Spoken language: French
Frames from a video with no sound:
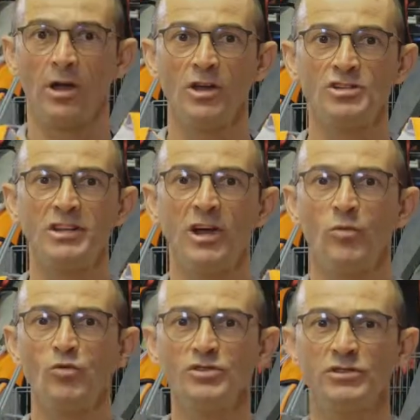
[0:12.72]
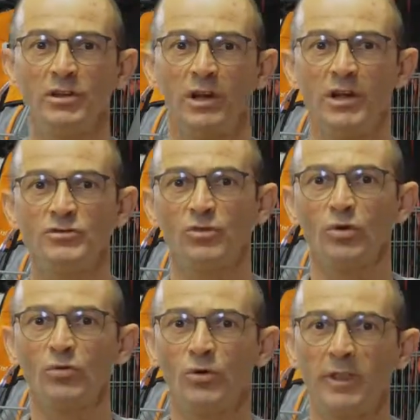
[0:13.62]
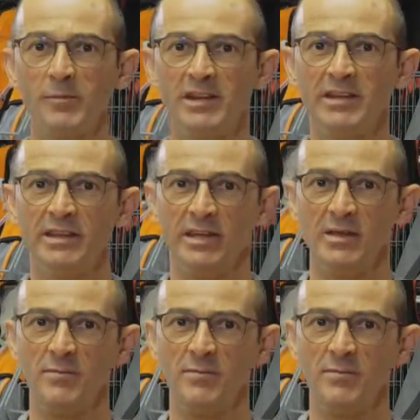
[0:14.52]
Un gilet en mousse assure une flottabilité